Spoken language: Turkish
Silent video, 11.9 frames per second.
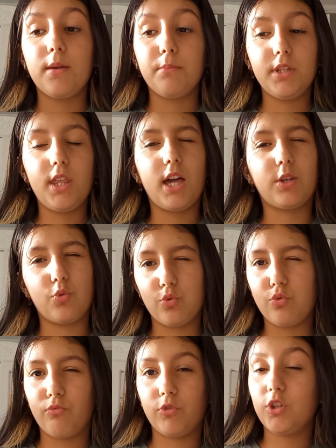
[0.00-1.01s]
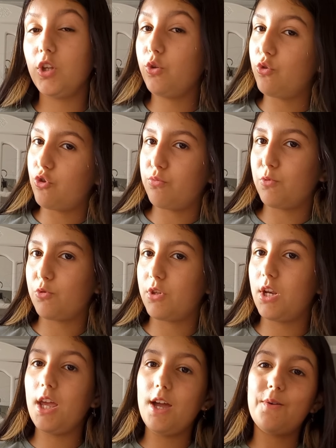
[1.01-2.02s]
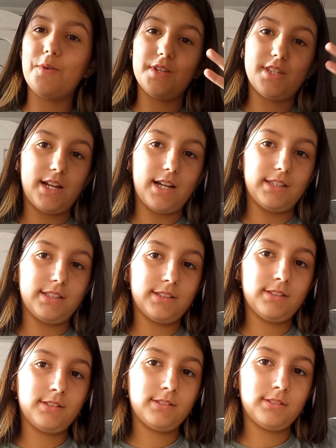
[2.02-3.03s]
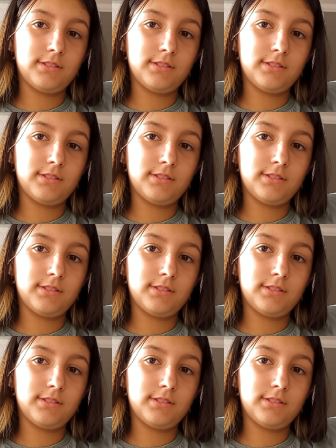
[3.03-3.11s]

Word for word: Bir dahaki uzun videoda görüşmek üzere. Hoşçakalın.